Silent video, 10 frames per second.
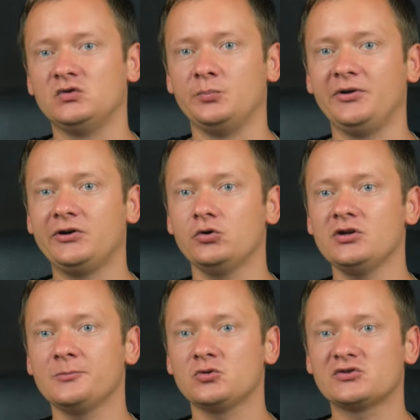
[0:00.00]
то
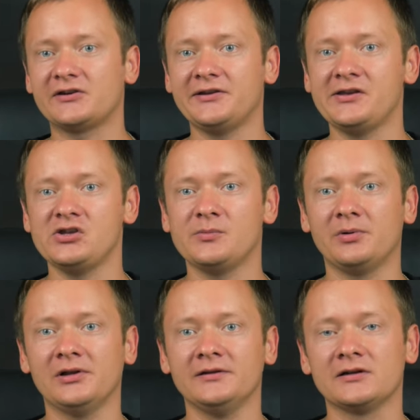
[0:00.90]
переходим к устранению
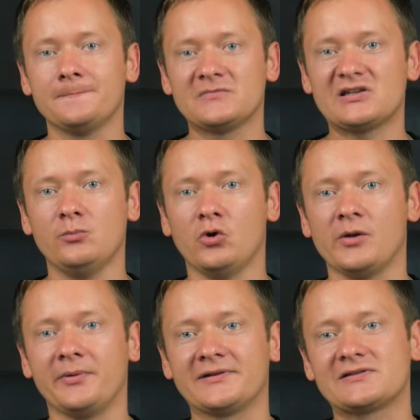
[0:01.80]
неполадок самой
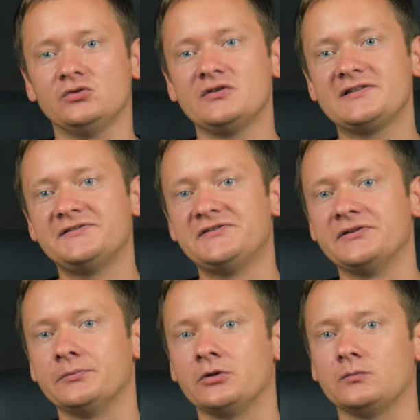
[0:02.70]
операционной системы.